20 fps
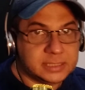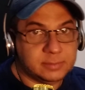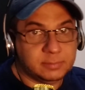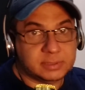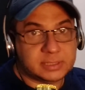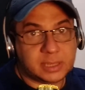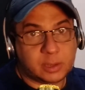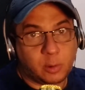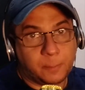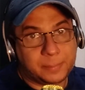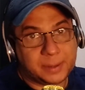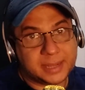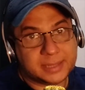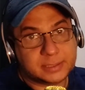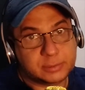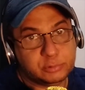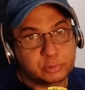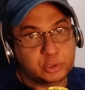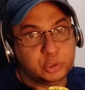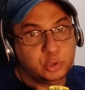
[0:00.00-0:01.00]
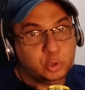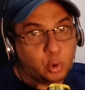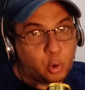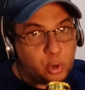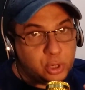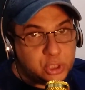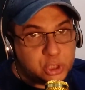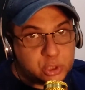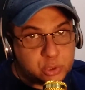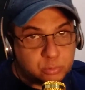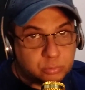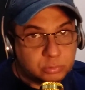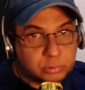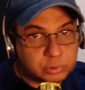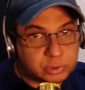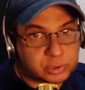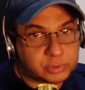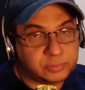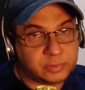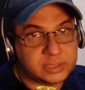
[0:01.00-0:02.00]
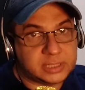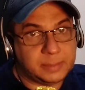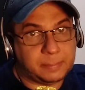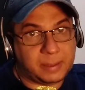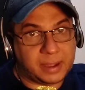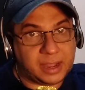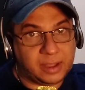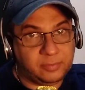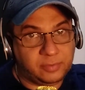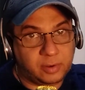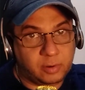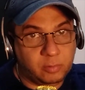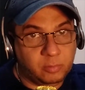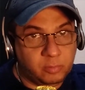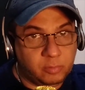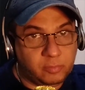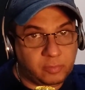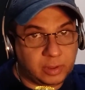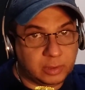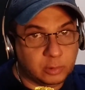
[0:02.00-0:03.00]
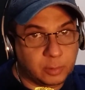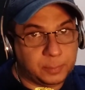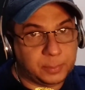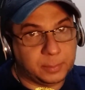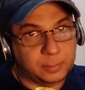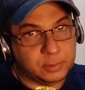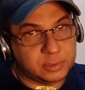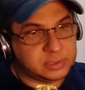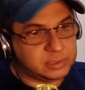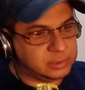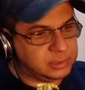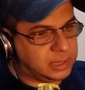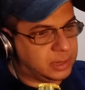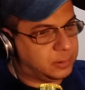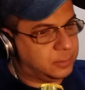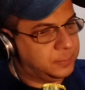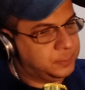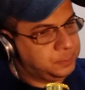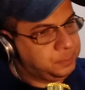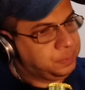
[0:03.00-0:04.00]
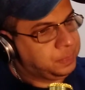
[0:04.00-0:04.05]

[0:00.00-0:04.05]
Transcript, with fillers: se você comprasse os dois juntos, você pagava um valor promocional.